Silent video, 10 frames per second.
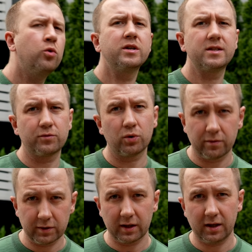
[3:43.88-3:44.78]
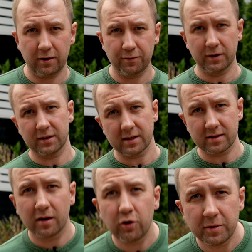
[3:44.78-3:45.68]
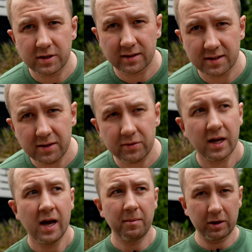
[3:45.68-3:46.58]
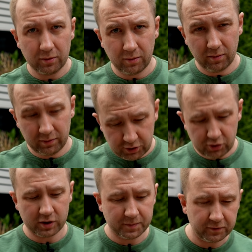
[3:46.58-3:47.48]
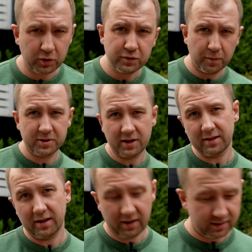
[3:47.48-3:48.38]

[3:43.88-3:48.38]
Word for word: Но если вдруг вы такие фантасты и любите это делать, поэтому, еще раз повторюсь, в описании я